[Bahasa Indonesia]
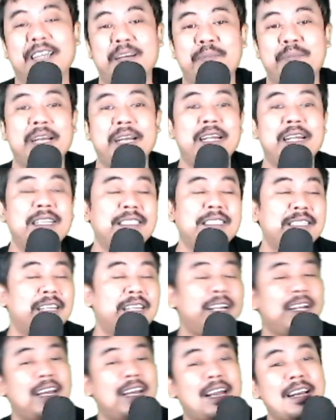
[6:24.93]

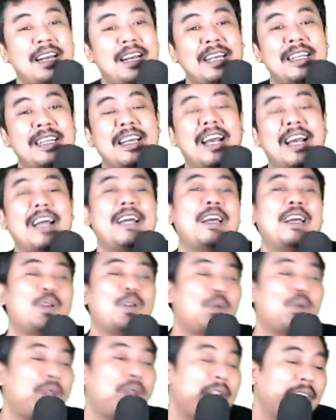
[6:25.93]
Manajer karena diangkat,
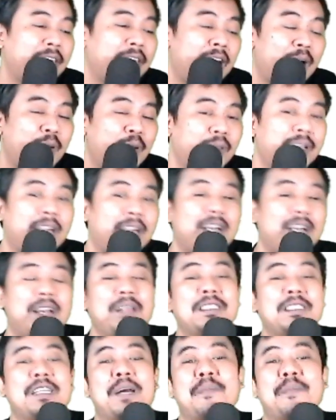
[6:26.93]
orang takut karena
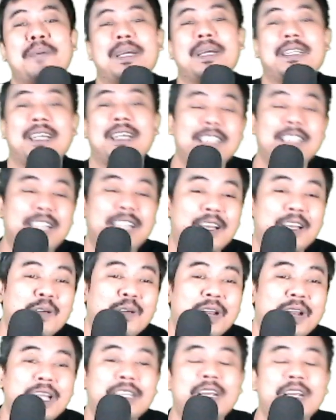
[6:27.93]
jabatannya,
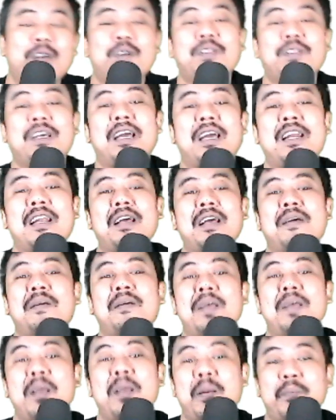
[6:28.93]
orang takut karena
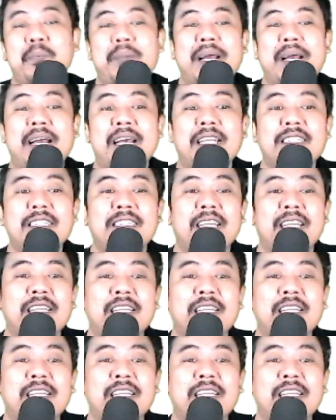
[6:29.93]
pangkatnya.